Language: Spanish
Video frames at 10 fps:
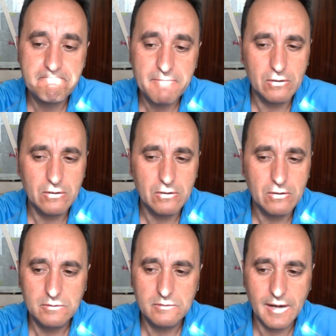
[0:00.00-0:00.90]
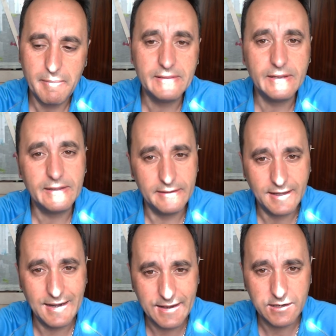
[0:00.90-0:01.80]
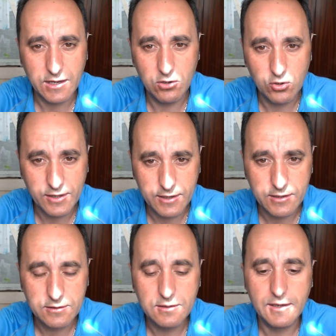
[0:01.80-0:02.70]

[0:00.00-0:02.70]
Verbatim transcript: bueno, realmente tendrías que leer qué es lo que es,